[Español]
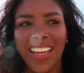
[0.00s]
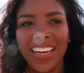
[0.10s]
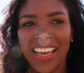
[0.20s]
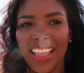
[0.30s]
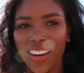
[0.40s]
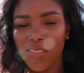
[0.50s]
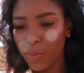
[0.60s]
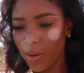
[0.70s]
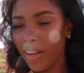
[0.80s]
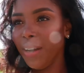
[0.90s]
Nada, ahora
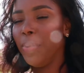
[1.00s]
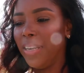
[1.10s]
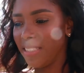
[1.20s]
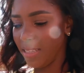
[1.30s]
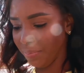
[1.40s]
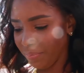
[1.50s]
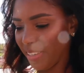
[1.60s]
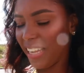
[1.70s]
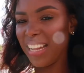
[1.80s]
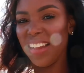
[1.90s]
vamos a Baltia
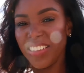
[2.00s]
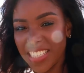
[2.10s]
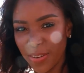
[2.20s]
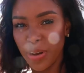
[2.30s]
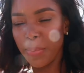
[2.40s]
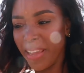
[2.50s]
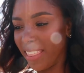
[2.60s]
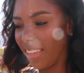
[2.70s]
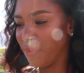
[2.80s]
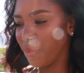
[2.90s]
a hacer una
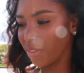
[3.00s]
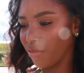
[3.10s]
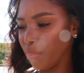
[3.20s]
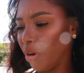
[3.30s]
media porque